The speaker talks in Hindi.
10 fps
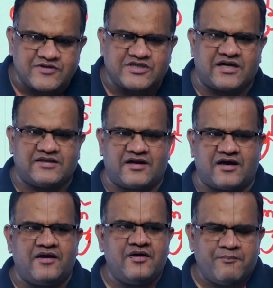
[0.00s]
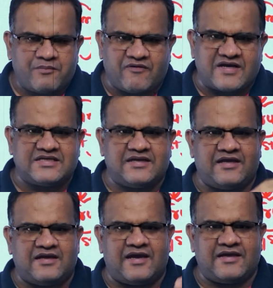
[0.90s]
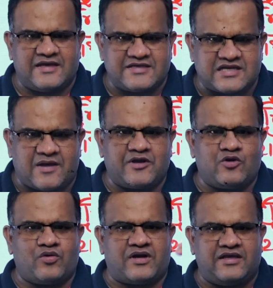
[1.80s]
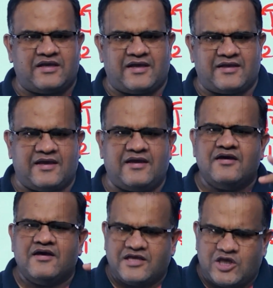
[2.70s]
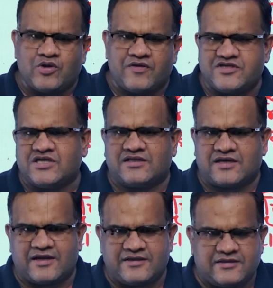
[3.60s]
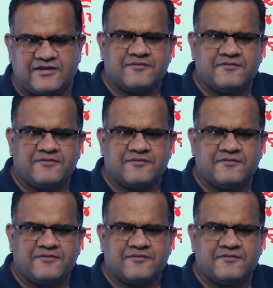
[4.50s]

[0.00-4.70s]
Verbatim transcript: विचारधारा प्रवासी नहीं आएंगे इस्लामिक लोग नहीं आएंगे ये उनकी विचारधाराएं थी